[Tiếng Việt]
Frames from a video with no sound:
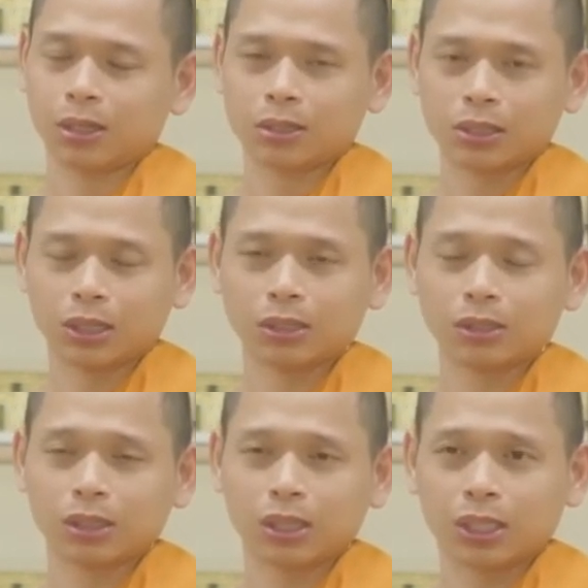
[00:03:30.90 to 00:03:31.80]

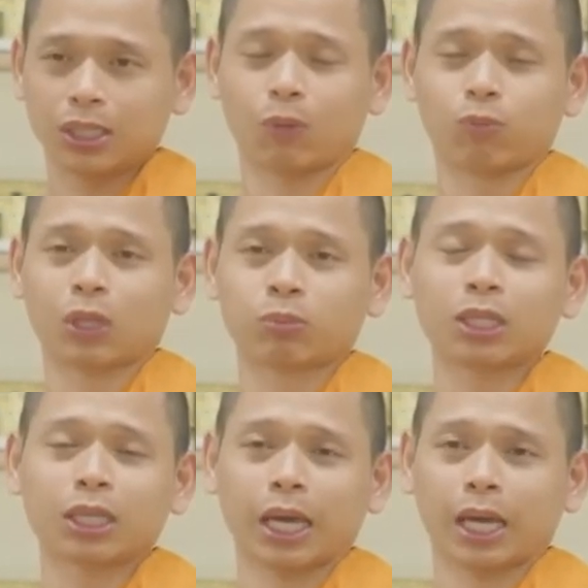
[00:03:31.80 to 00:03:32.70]
như dòng tộc
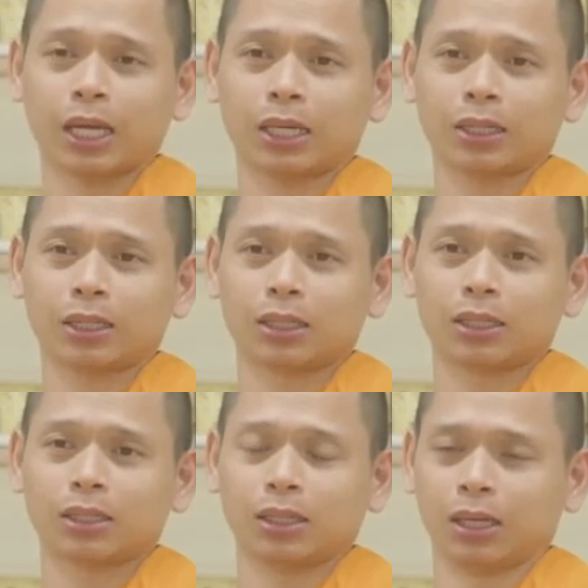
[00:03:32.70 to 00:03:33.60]
thích ca
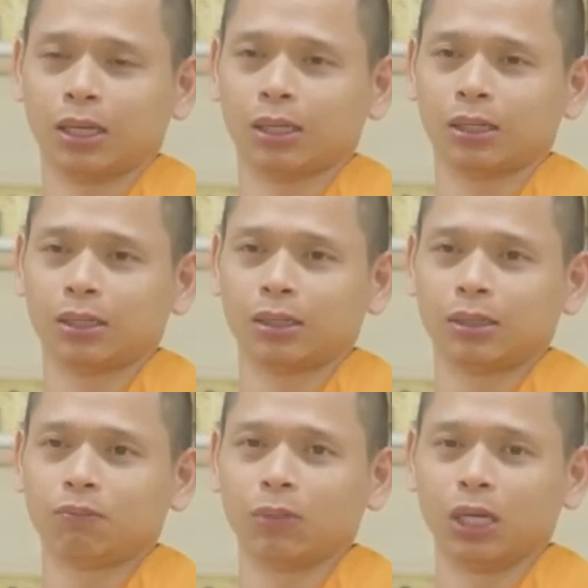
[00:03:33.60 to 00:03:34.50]
à,
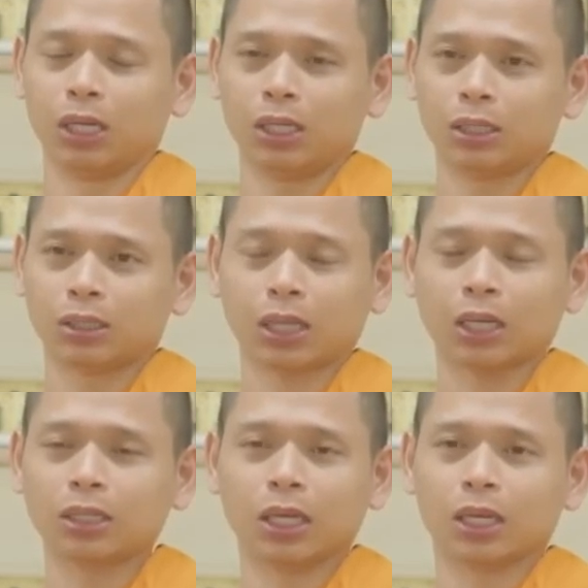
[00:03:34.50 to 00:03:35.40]
bị
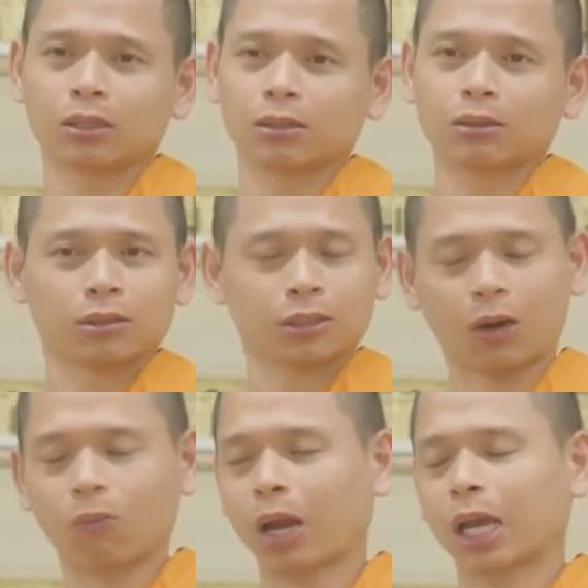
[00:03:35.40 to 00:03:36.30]
tận diệt
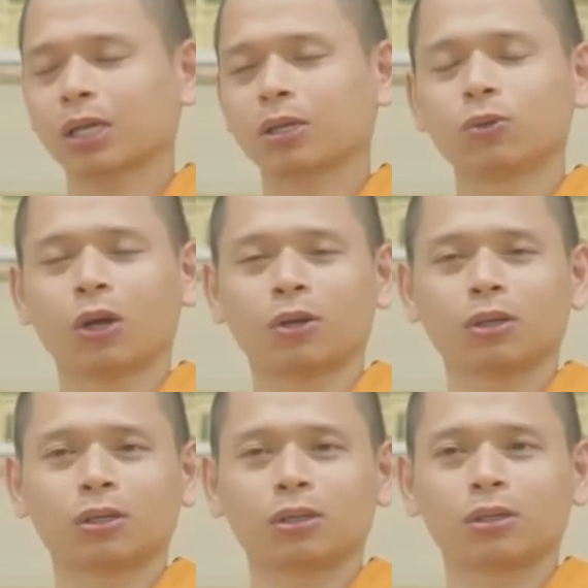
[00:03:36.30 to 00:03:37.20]
không ai cứu nổi
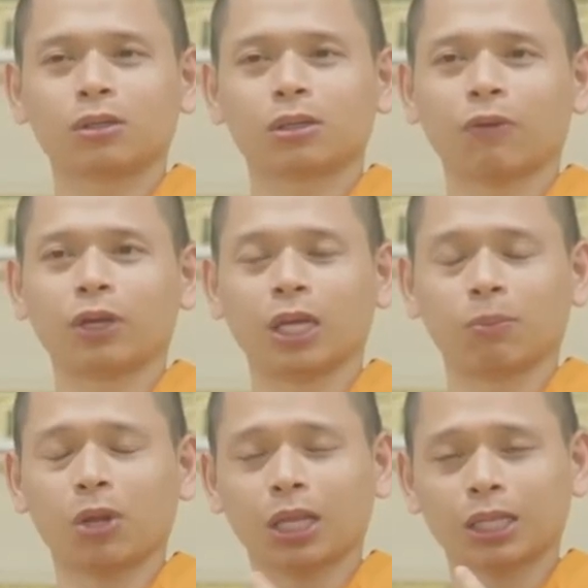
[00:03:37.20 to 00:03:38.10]
tại vì
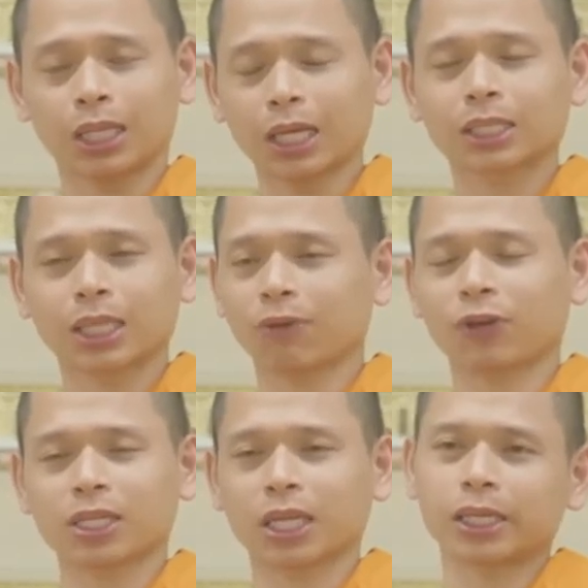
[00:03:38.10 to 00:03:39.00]
nghiệp đó là chắc chắn
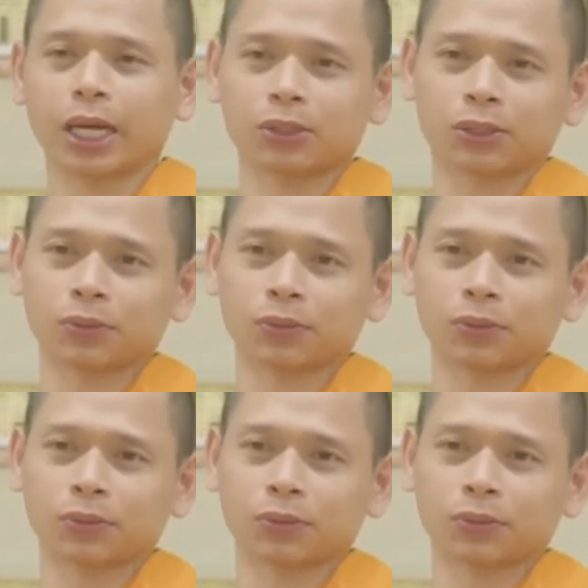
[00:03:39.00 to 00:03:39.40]
phải xảy ra rồi